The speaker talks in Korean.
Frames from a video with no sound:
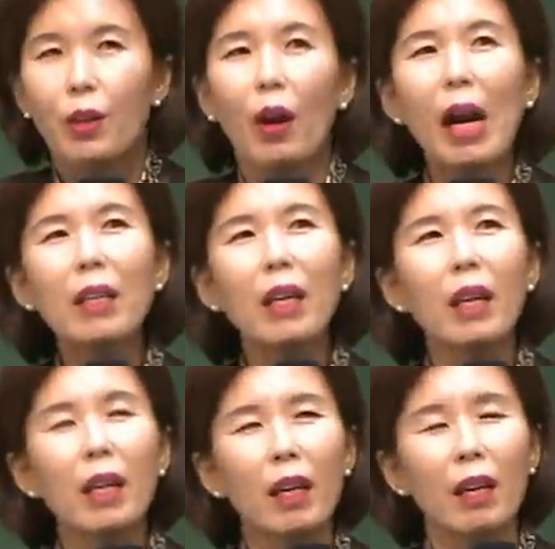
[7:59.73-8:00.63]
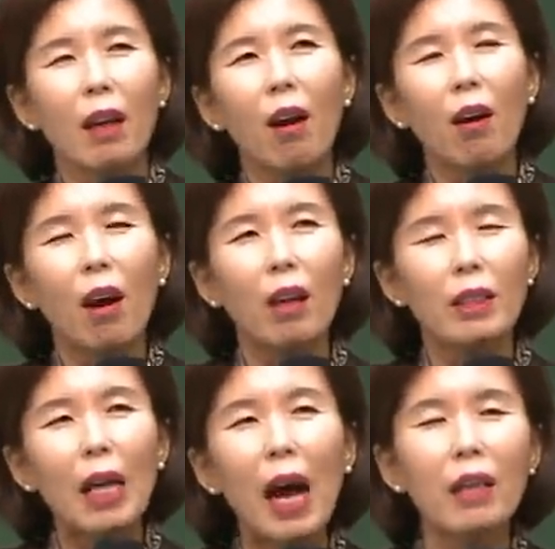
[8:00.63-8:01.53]
열왕기
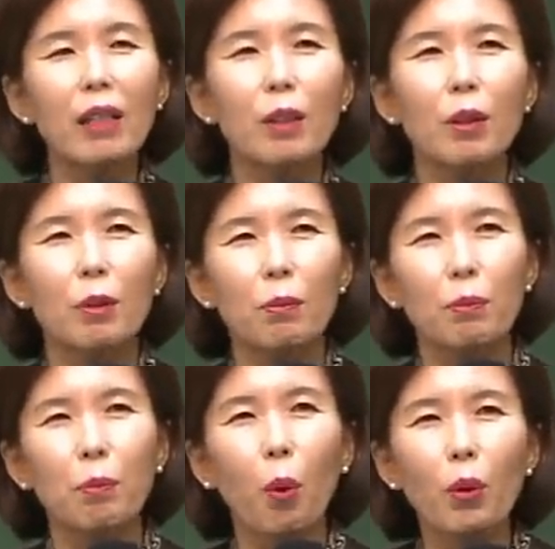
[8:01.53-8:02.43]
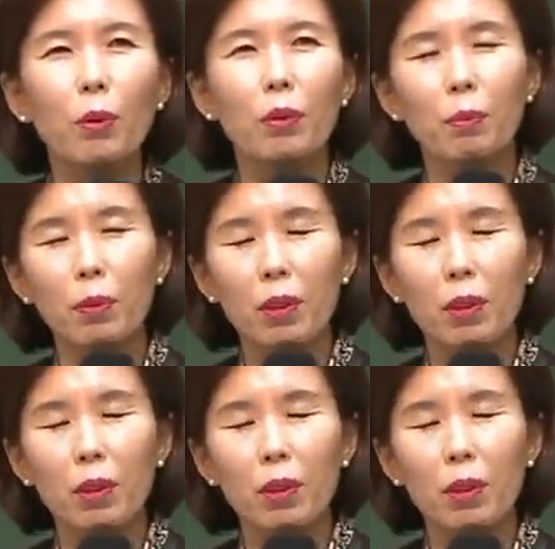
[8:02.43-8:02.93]
어, 상을 보고